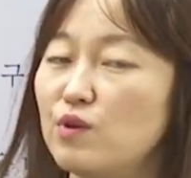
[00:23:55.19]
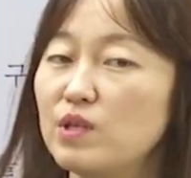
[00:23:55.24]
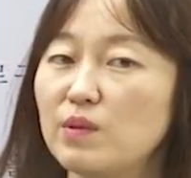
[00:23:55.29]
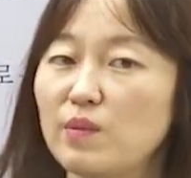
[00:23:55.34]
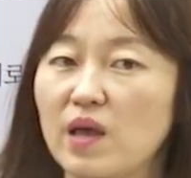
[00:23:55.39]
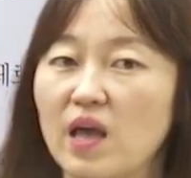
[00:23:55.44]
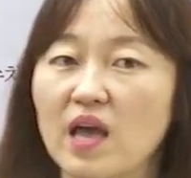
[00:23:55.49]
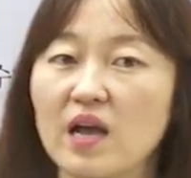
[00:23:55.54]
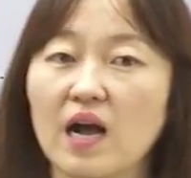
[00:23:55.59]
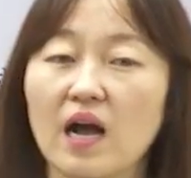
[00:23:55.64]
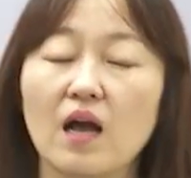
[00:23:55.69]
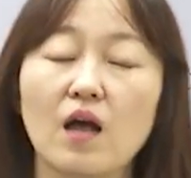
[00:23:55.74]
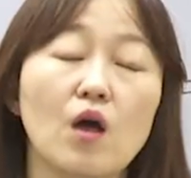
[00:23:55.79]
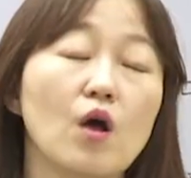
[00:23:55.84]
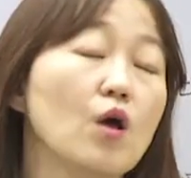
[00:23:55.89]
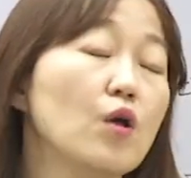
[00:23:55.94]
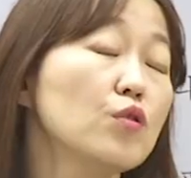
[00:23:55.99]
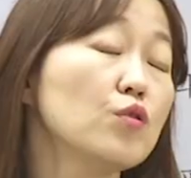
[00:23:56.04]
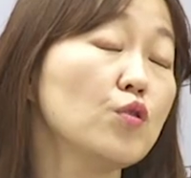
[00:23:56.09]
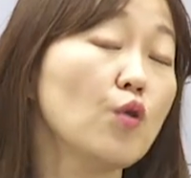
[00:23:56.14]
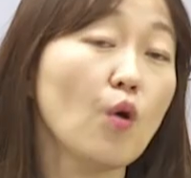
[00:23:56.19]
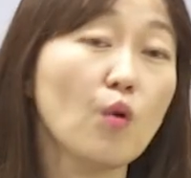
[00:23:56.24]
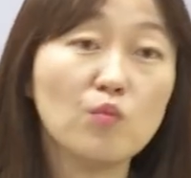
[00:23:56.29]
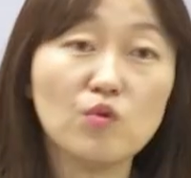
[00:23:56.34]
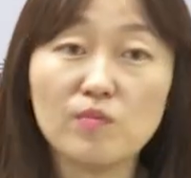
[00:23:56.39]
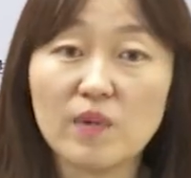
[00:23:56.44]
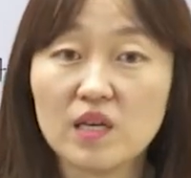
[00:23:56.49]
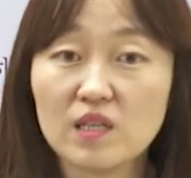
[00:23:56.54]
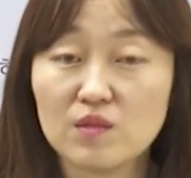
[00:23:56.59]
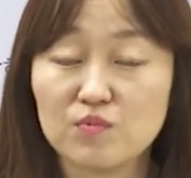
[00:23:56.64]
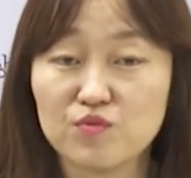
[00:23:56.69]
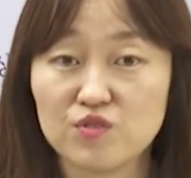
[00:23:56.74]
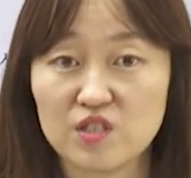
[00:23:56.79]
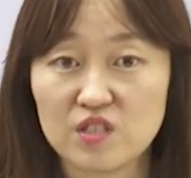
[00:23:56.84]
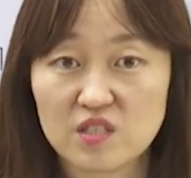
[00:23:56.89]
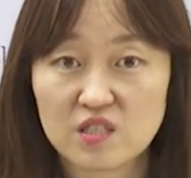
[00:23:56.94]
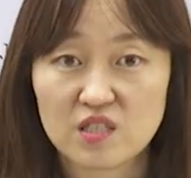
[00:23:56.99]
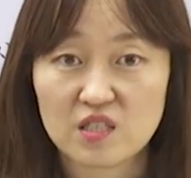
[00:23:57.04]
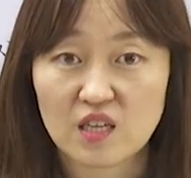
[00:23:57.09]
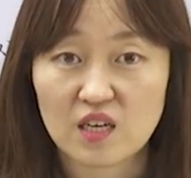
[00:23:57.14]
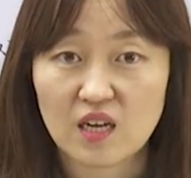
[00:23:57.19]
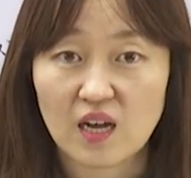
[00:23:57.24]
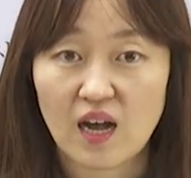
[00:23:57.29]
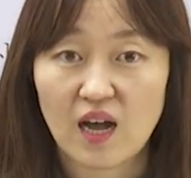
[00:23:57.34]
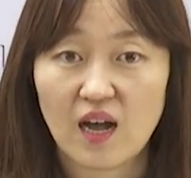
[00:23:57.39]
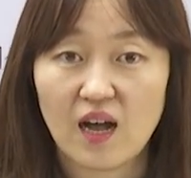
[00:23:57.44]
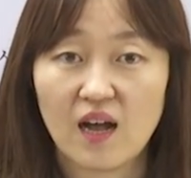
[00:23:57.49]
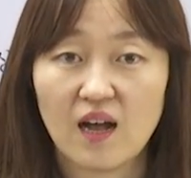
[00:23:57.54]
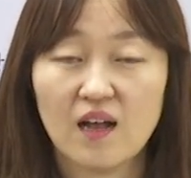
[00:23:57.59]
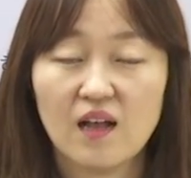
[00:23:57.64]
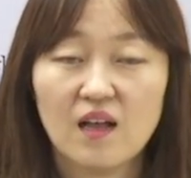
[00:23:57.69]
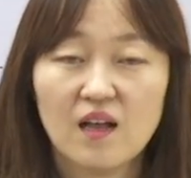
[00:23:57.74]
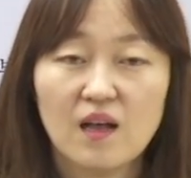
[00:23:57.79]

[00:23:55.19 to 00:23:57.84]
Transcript: 왜냐면 애가 너무 많이 부딪히니까